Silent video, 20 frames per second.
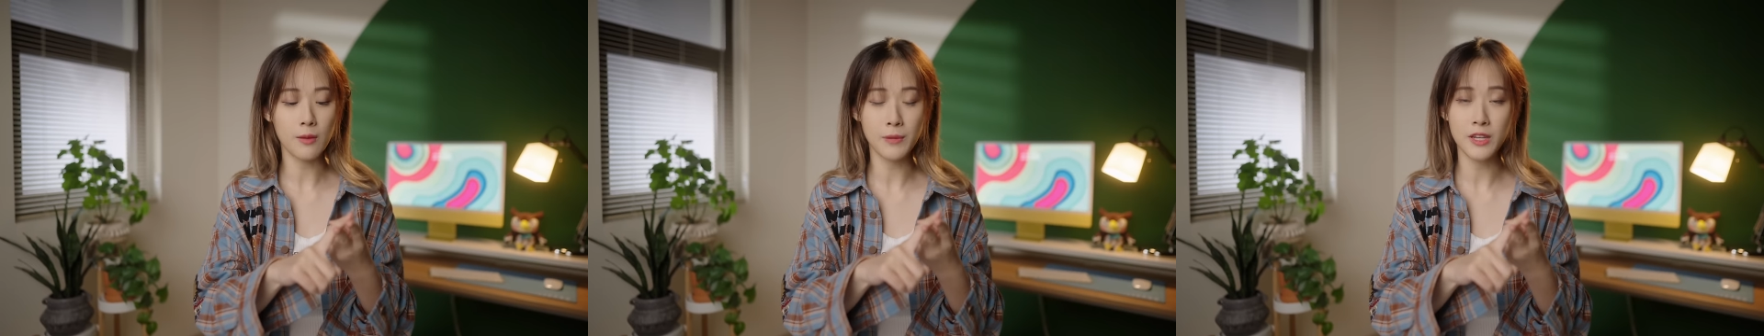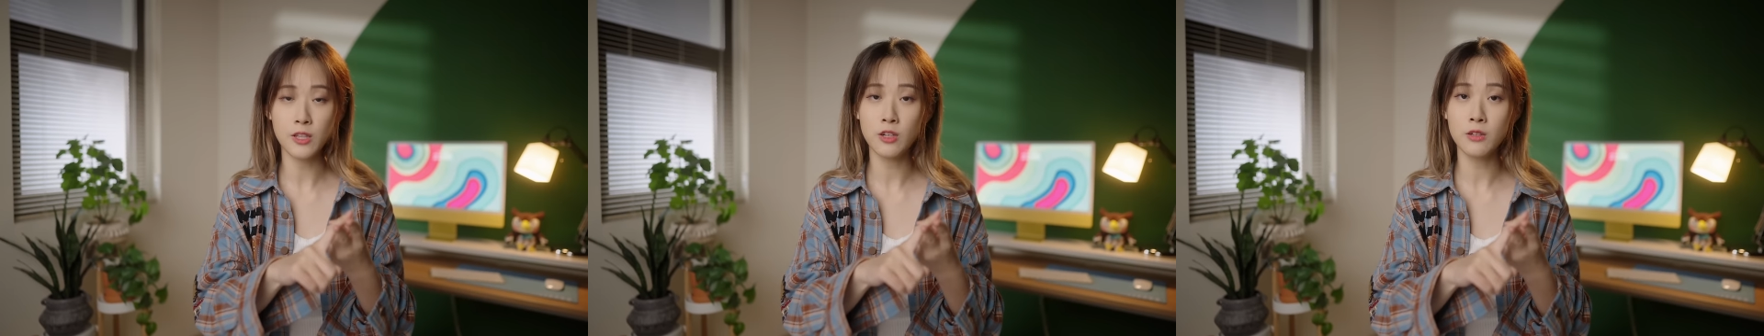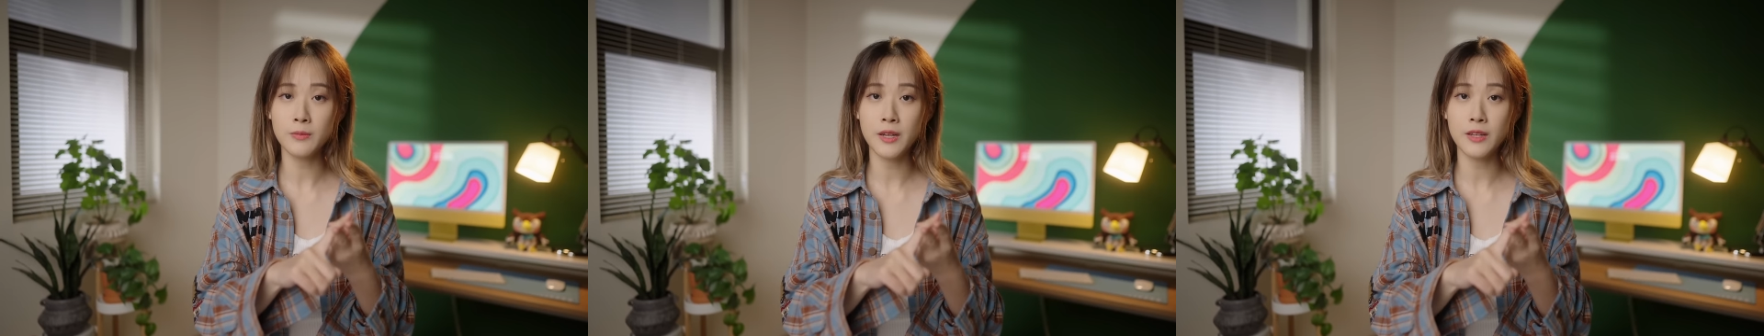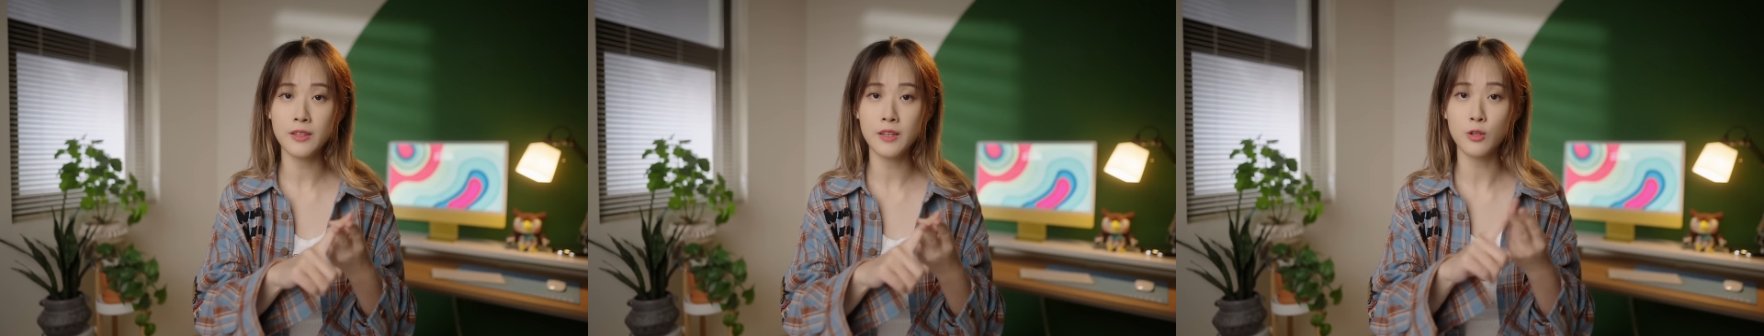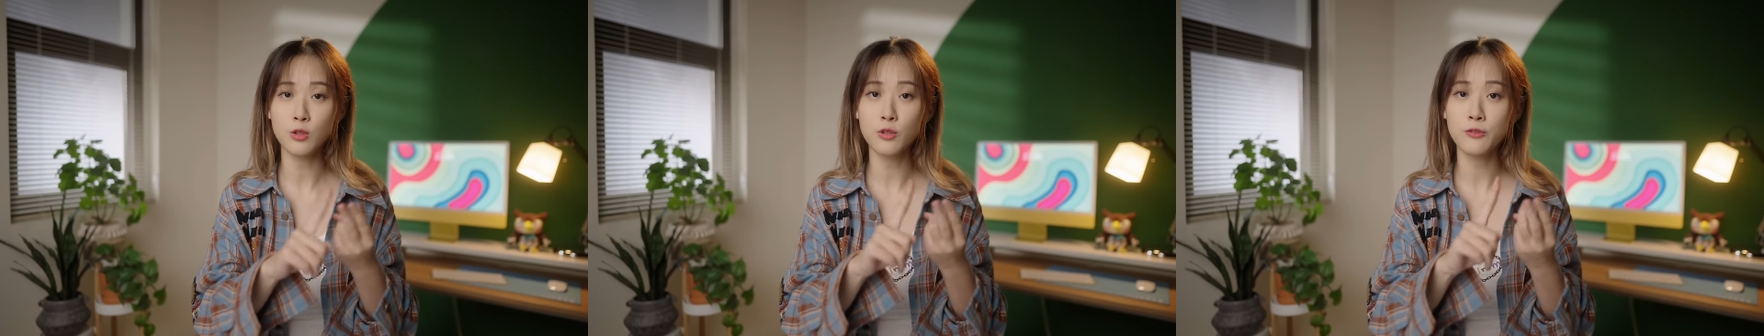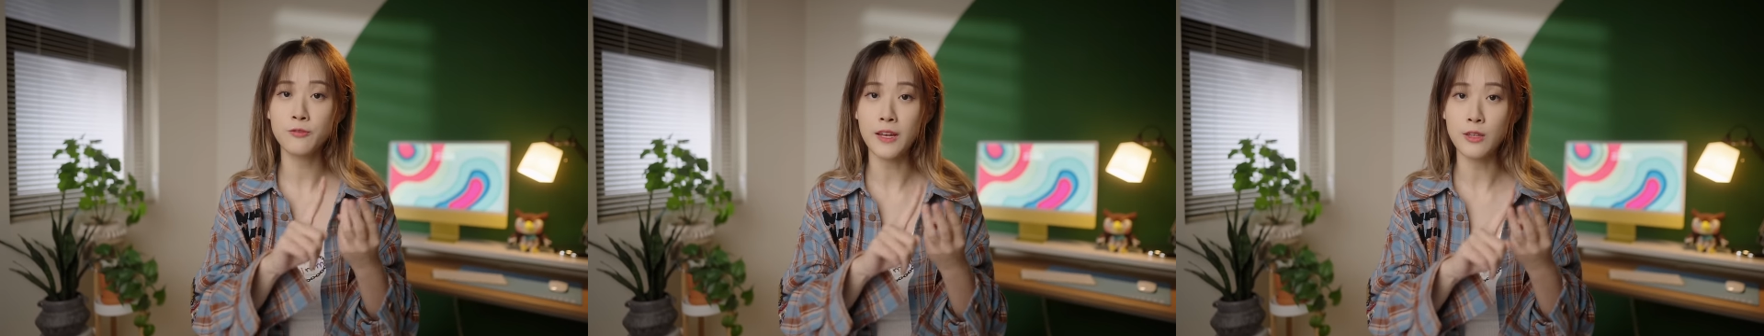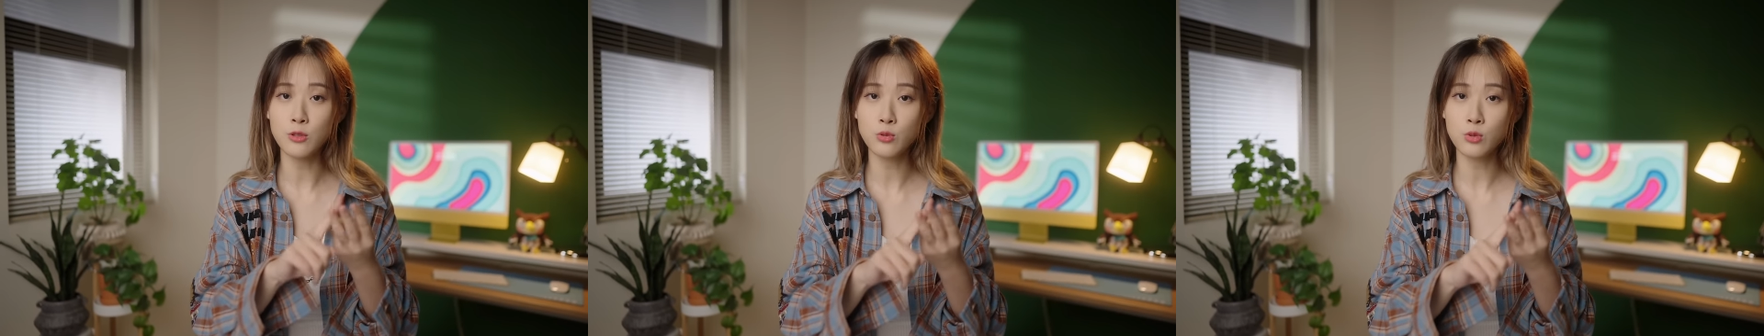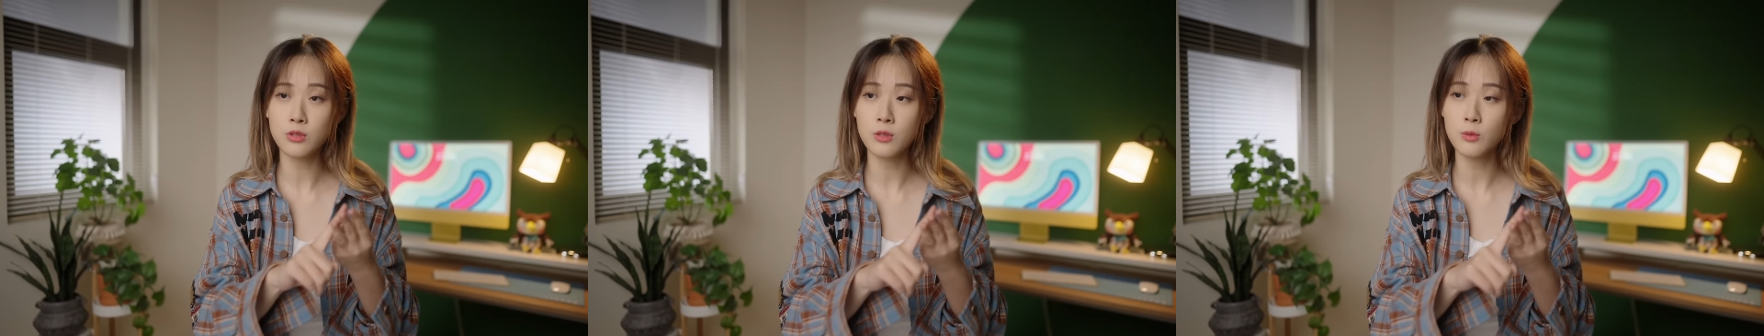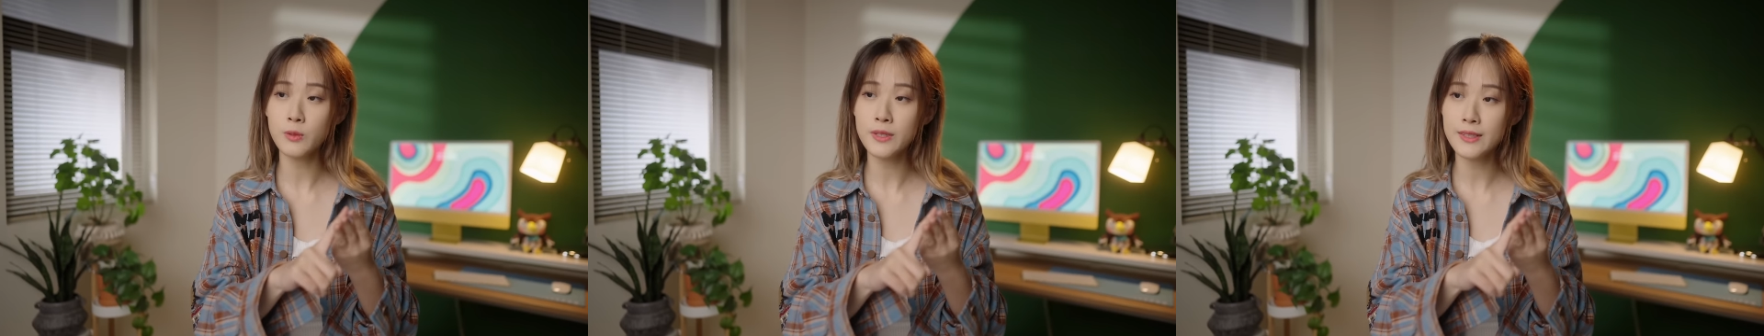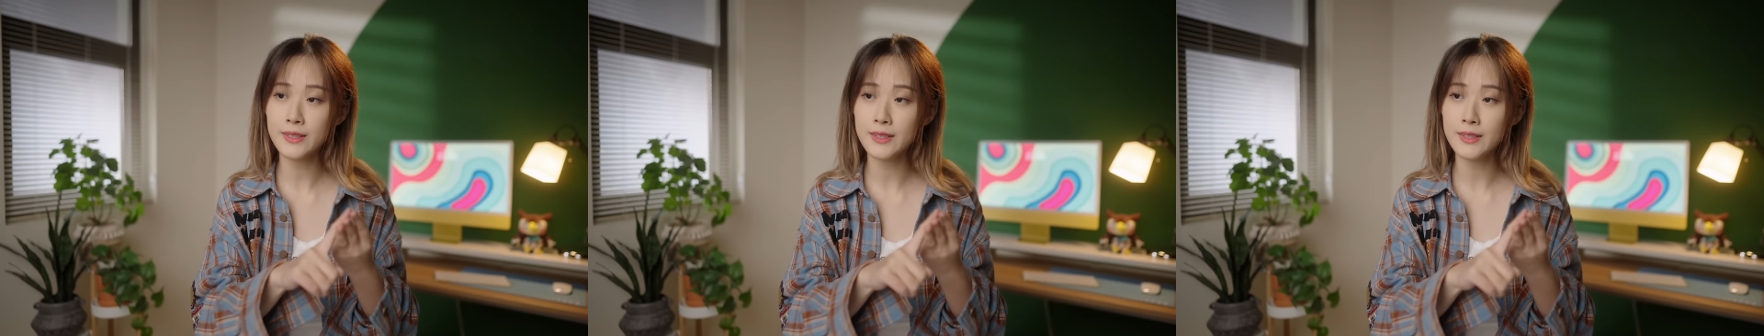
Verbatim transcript: 没头没脑又繁琐的问